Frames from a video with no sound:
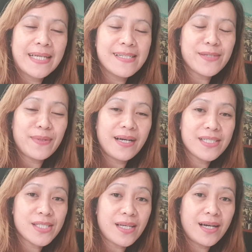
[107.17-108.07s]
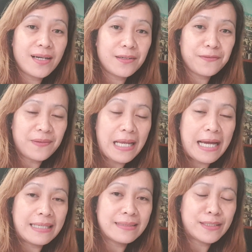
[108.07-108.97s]
Sa mga staff,
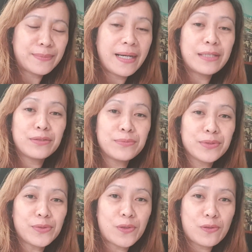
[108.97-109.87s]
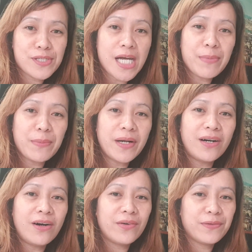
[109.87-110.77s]
lahat ng mga tumutulong sa aming mga
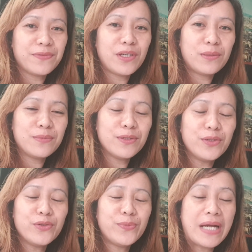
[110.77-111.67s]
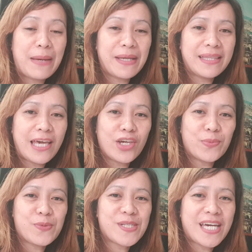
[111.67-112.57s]
OFW, maraming thank
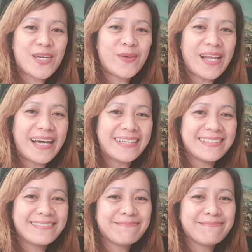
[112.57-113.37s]
you po sa inyong lahat.